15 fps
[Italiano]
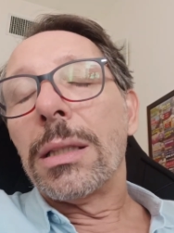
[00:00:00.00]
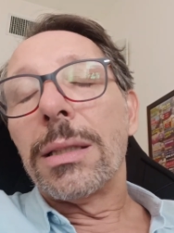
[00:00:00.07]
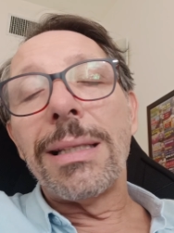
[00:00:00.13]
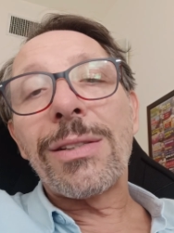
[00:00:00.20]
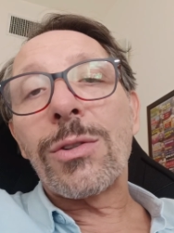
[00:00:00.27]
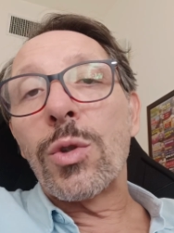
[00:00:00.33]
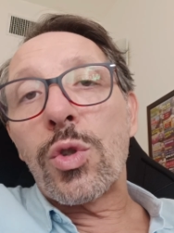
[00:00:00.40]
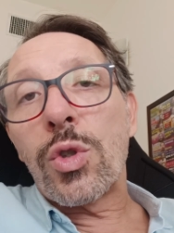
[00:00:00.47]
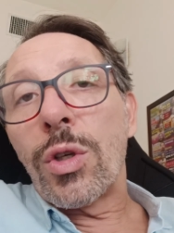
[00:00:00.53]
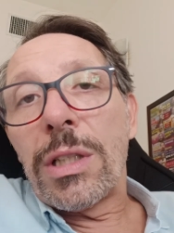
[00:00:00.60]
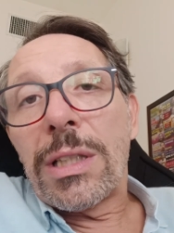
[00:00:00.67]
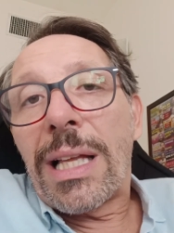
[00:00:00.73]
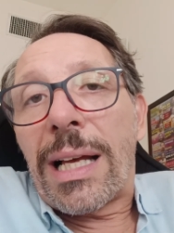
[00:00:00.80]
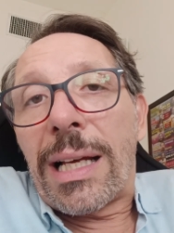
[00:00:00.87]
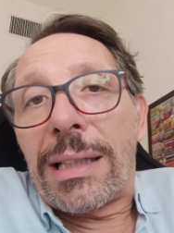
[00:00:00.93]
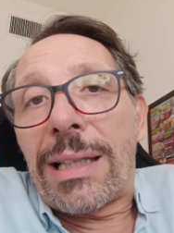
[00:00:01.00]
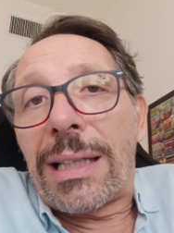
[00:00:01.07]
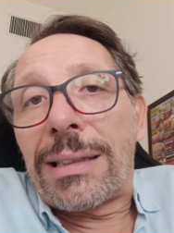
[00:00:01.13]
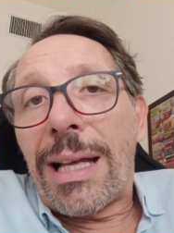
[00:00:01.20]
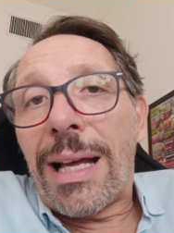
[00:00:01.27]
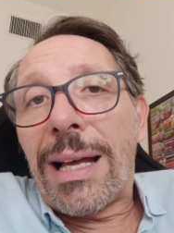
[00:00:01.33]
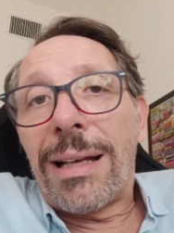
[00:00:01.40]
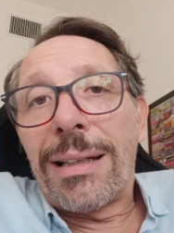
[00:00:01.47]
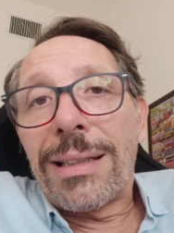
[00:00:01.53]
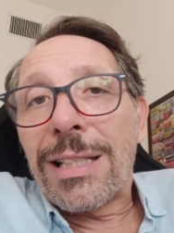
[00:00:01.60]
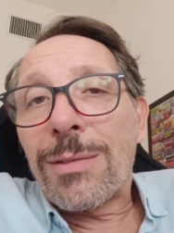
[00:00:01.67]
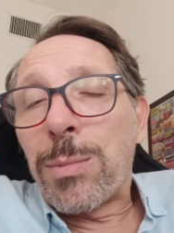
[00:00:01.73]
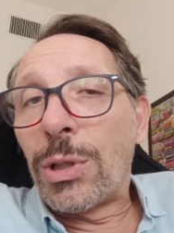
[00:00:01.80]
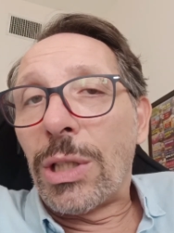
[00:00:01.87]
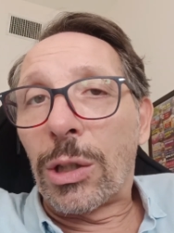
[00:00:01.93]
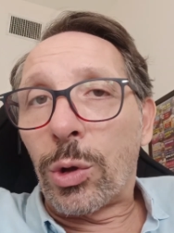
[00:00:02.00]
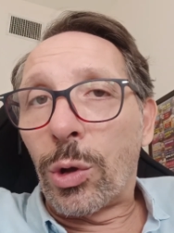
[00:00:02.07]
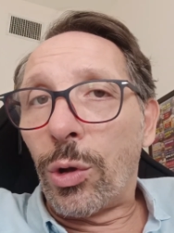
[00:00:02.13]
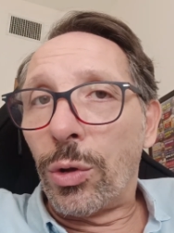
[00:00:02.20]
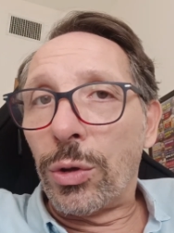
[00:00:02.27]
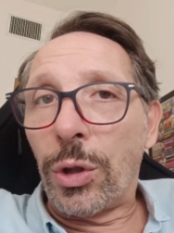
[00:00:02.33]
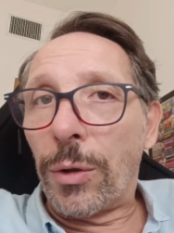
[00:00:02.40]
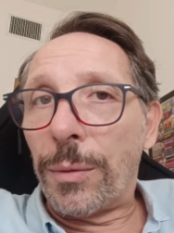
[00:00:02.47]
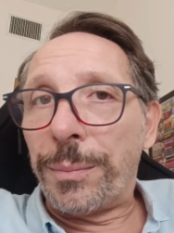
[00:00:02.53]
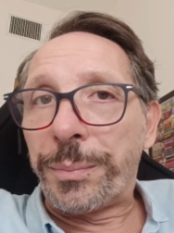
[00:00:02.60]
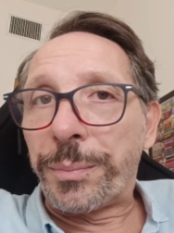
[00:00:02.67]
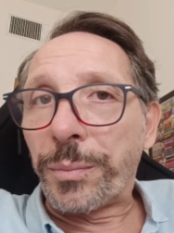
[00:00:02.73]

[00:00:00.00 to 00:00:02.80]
discussioni da, da, da, da spogliatoio,